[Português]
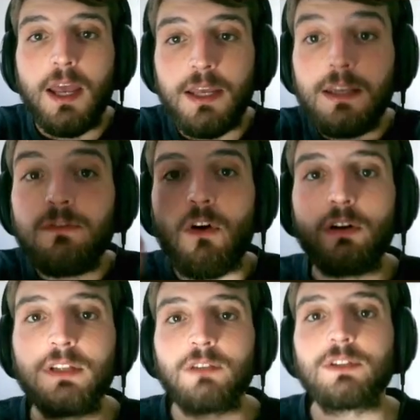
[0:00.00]
e em
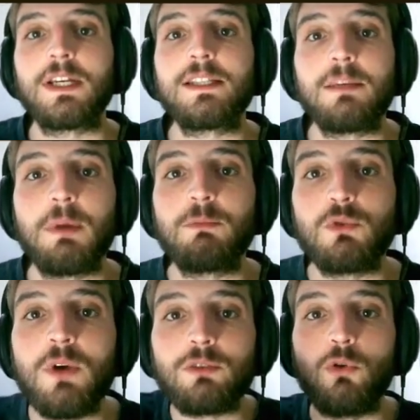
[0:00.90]
volta nós recebemos
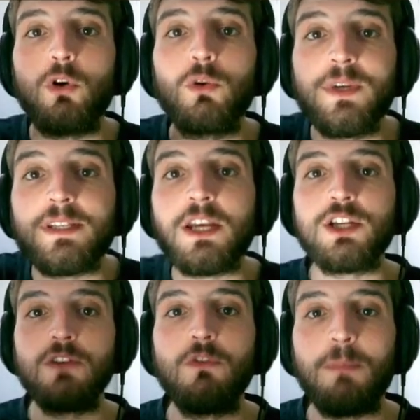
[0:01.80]
um retorno, um
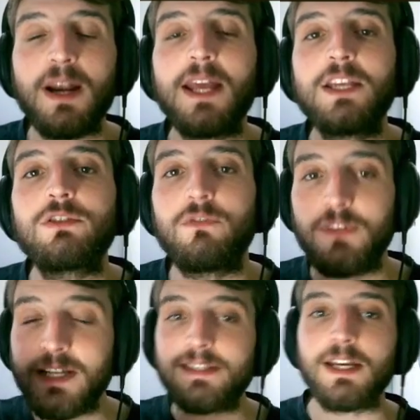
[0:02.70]
incentivo para isso,
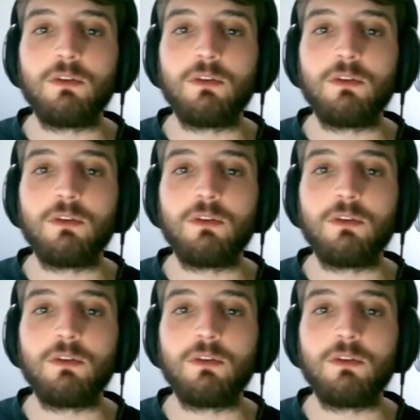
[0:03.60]
financeiro,